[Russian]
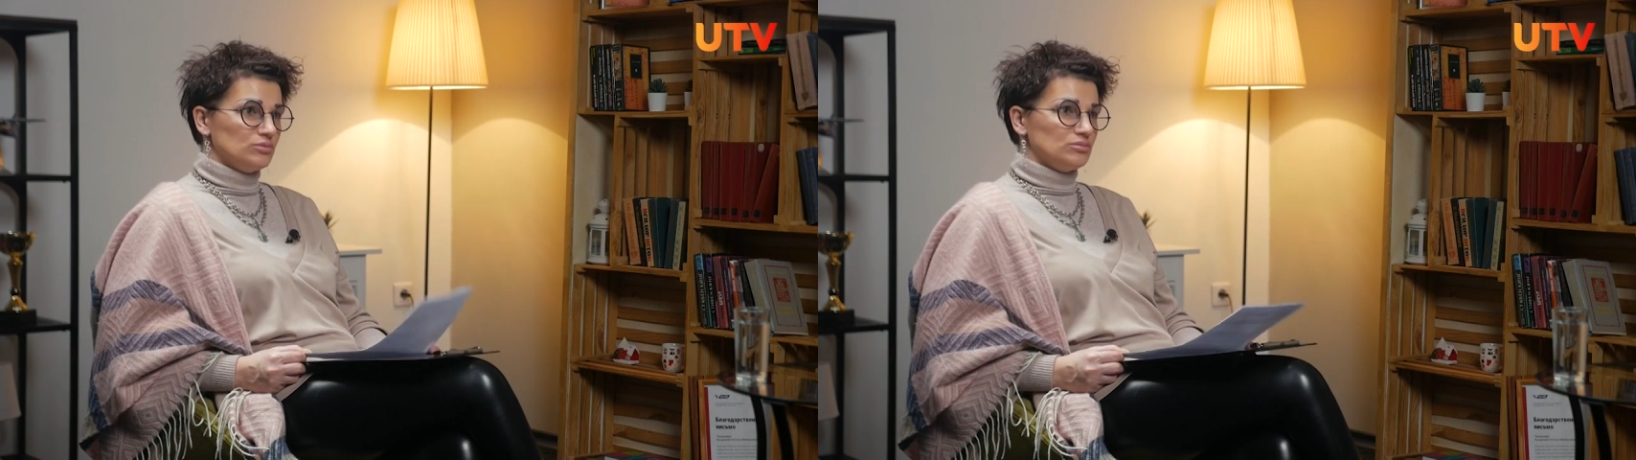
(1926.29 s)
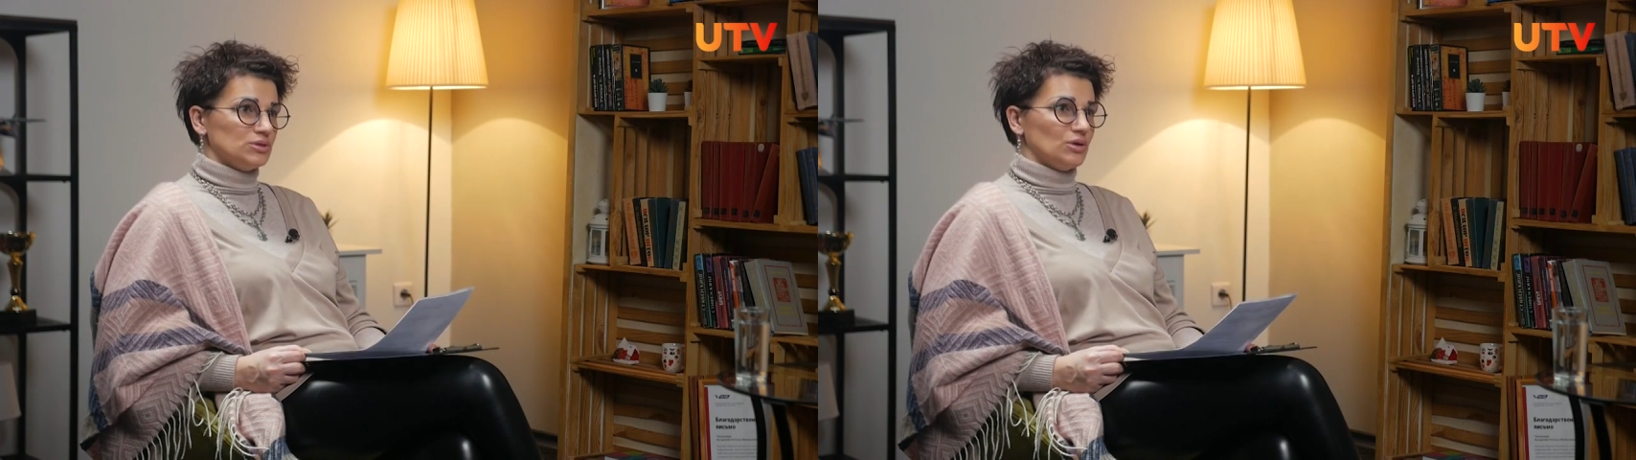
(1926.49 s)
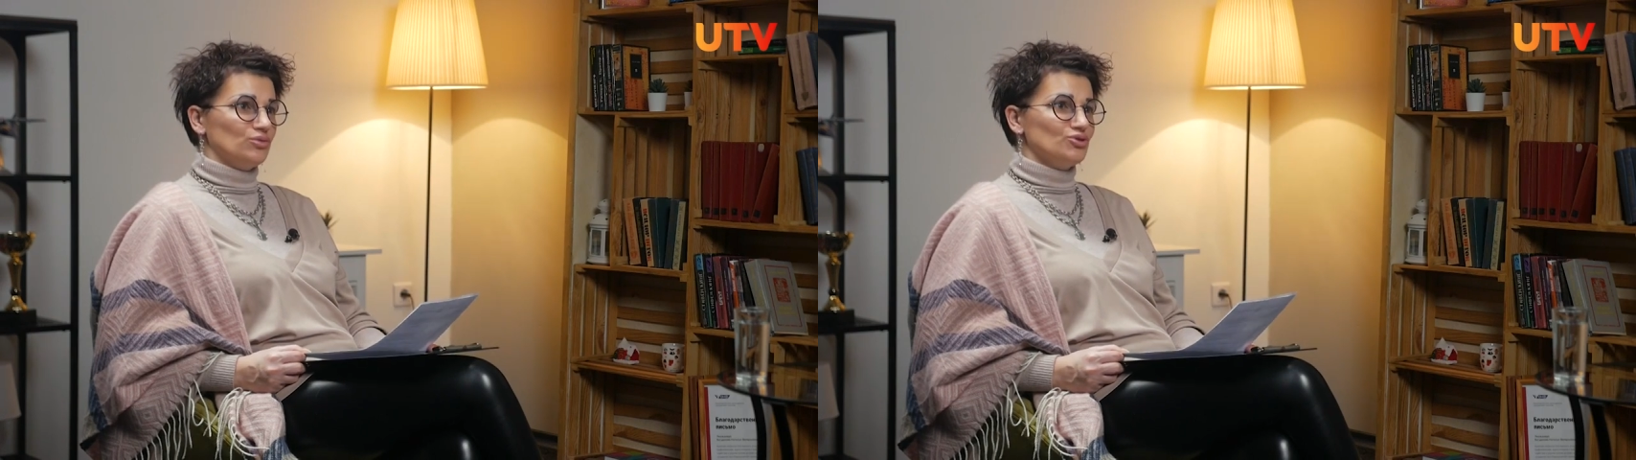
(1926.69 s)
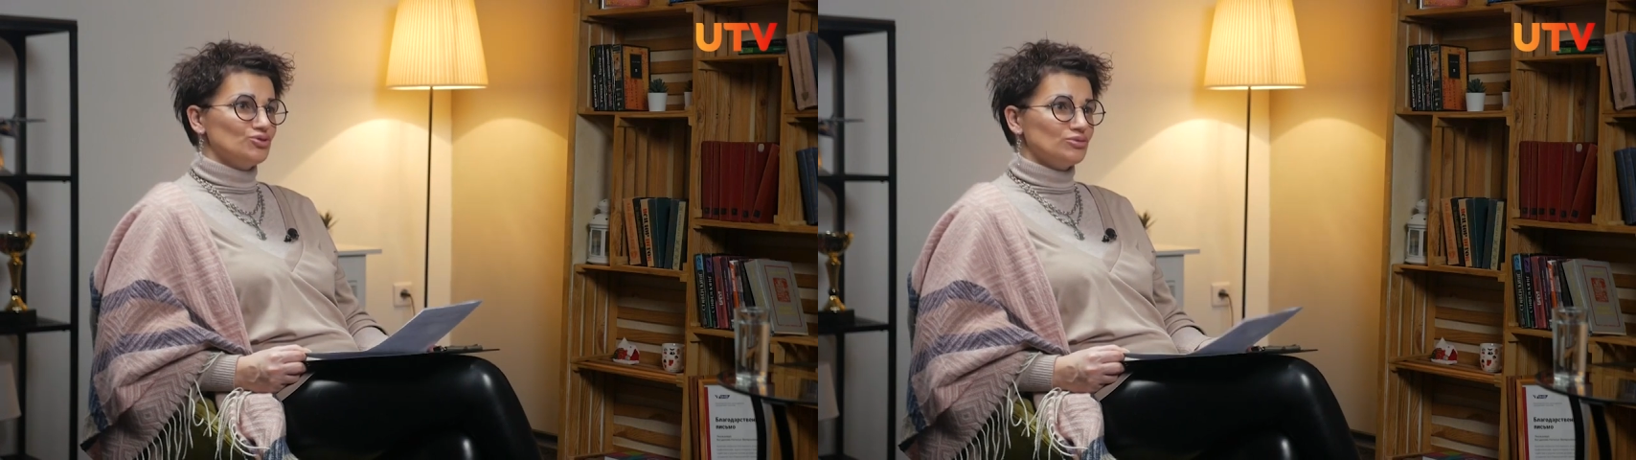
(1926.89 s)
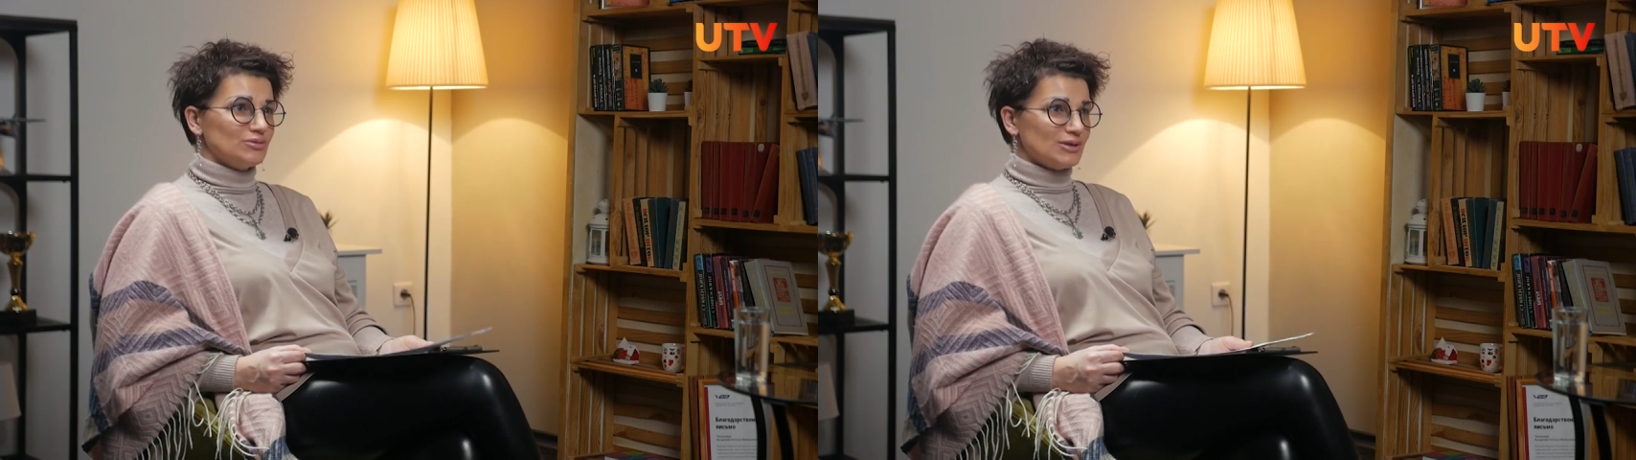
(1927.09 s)
Он
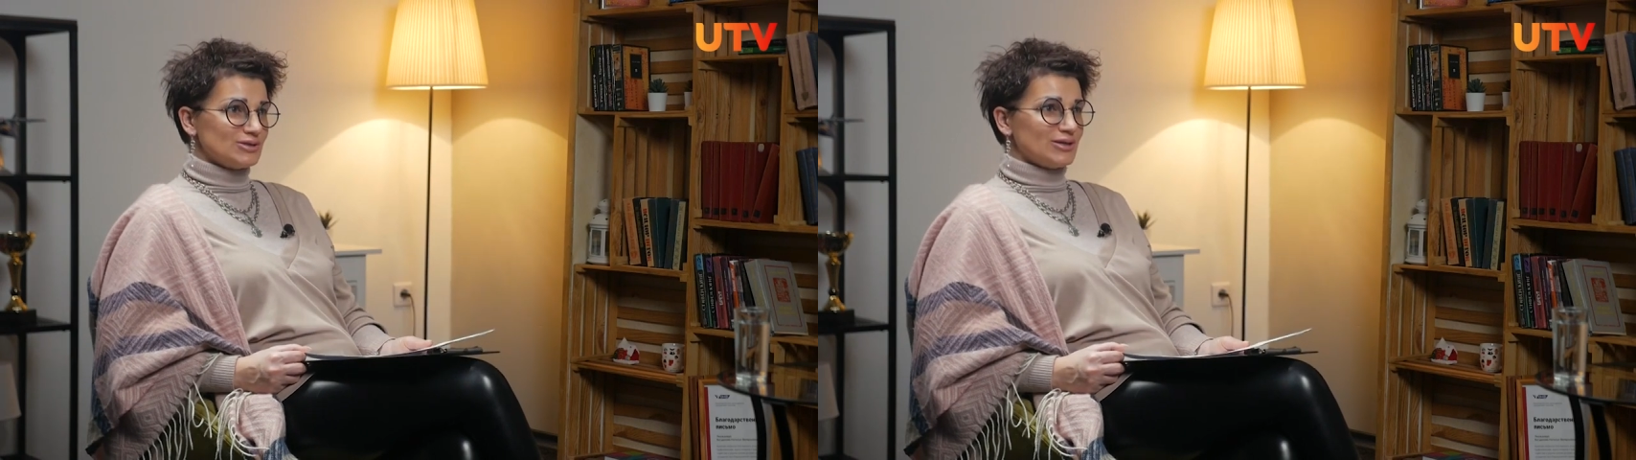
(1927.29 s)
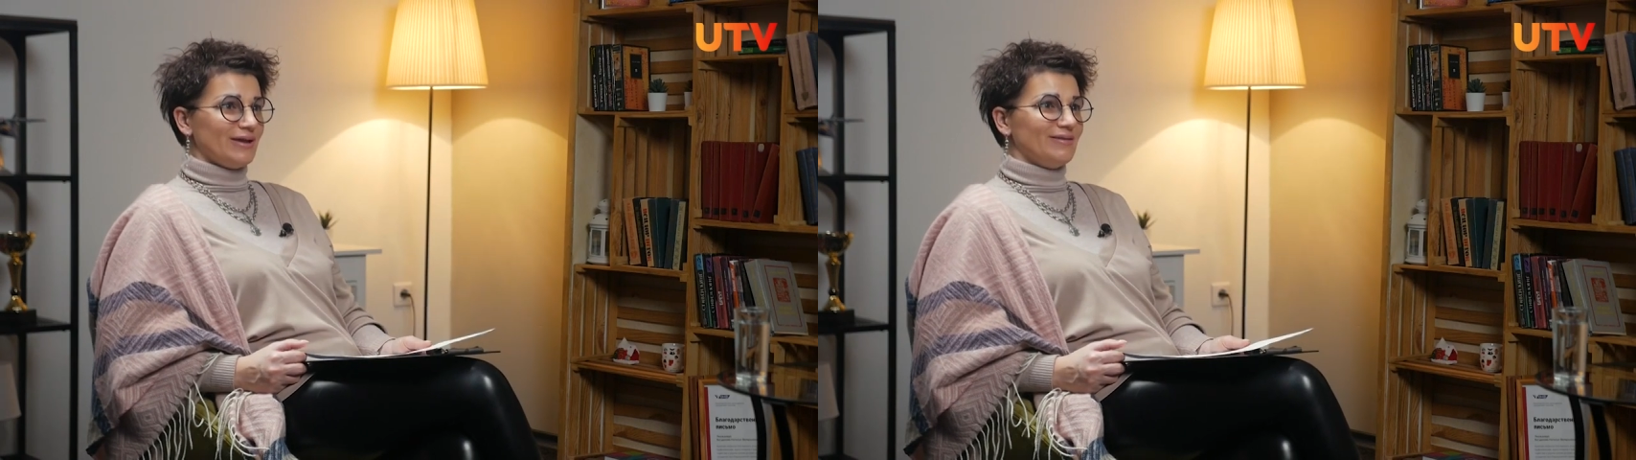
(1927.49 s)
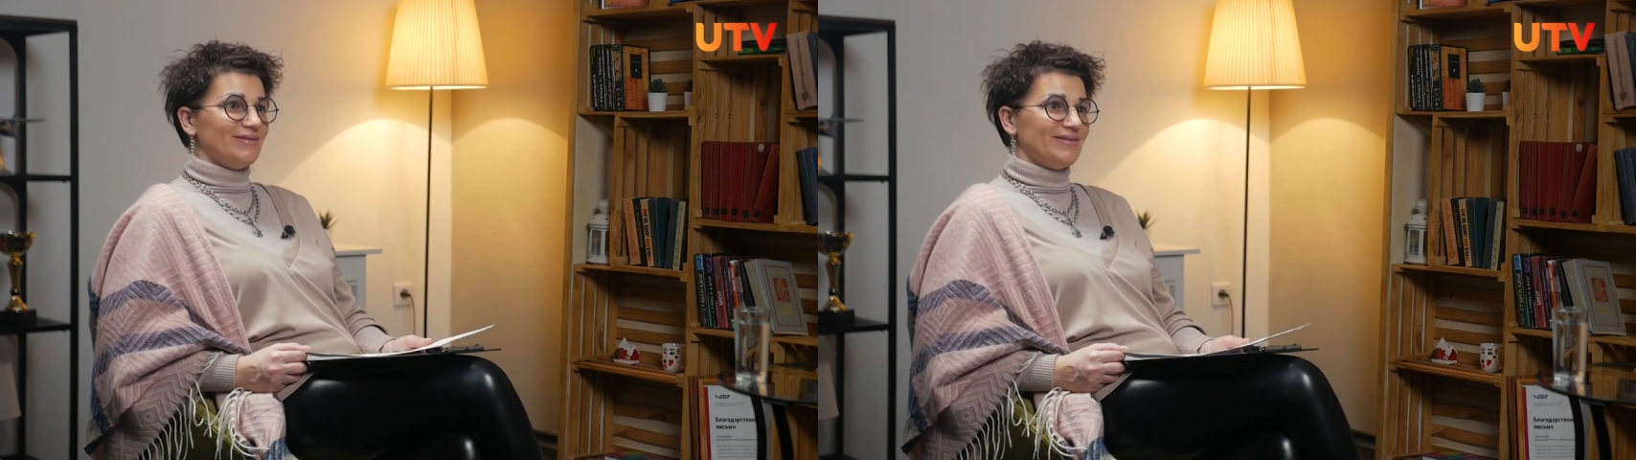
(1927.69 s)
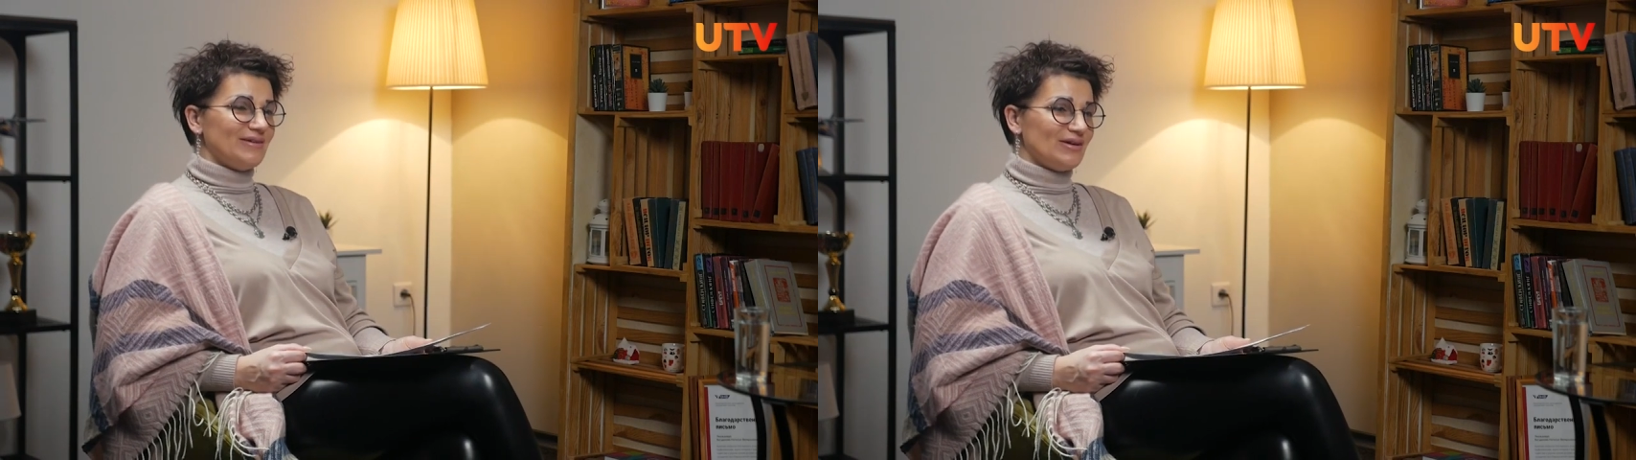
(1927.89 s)
закончен у нас летний,